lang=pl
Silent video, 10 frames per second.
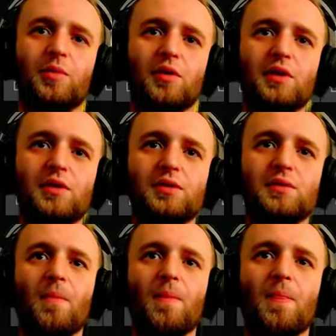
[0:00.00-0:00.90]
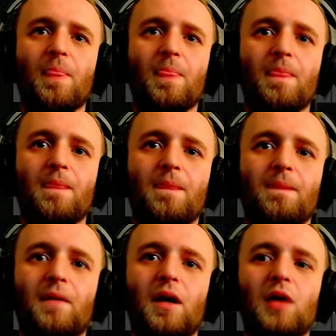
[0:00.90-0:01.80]
dopiero jedziesz. No już jestem.
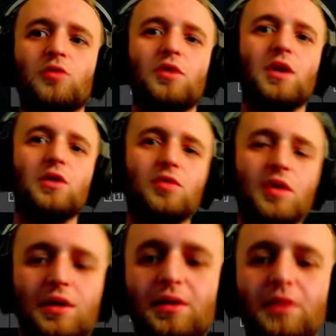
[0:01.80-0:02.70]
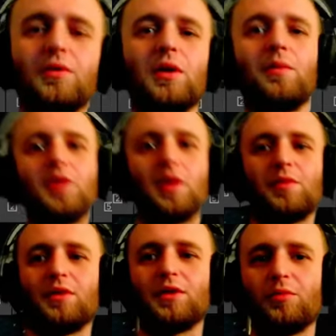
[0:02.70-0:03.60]
Aha, to nie, no to ja nie ZW, ja myślałem,
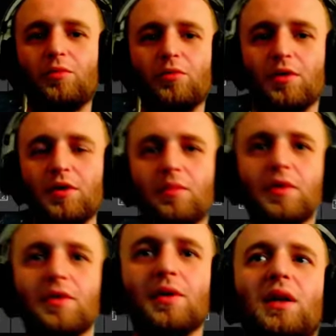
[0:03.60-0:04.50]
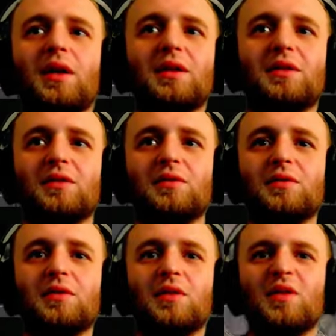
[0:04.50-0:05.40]
że ty za pół godziny będziesz. A jesteś
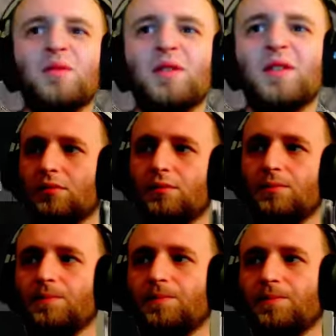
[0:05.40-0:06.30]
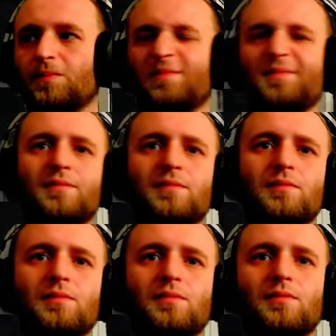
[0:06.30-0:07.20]
już, co dobra. Możesz tego
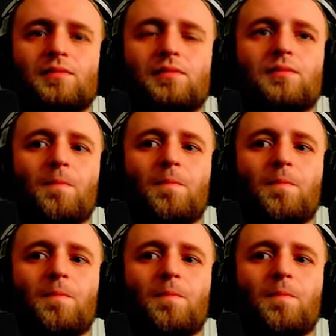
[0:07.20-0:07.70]
obicyca schować.